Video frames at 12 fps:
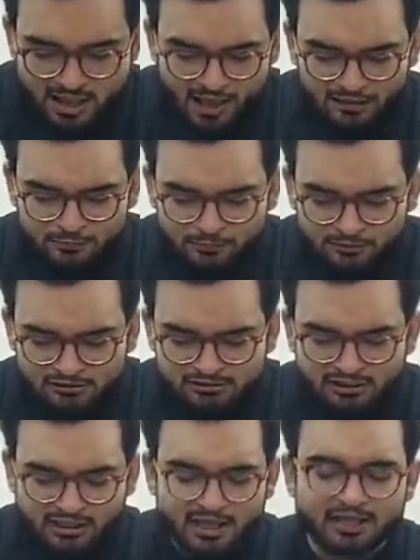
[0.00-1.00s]
एक्सपोर्ट्स
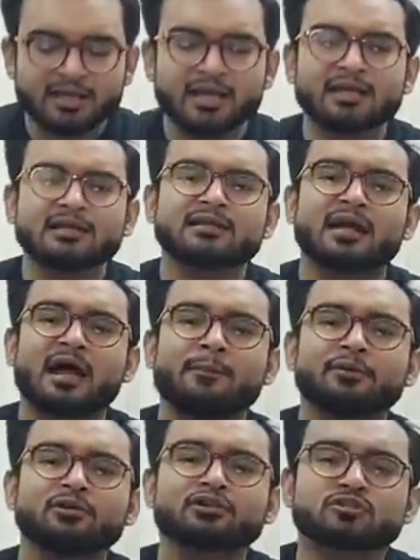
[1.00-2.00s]
ने कहना है कि यहाँ
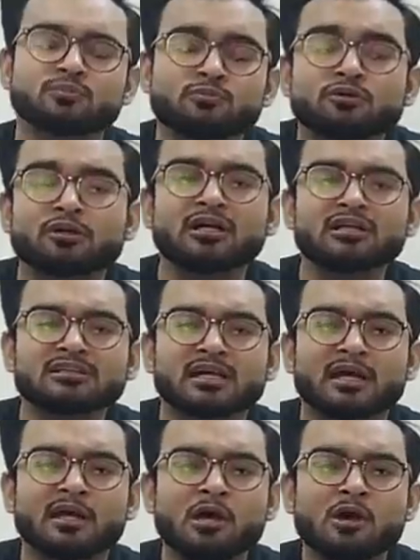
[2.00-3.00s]
पे जो स्मोकर्स हैं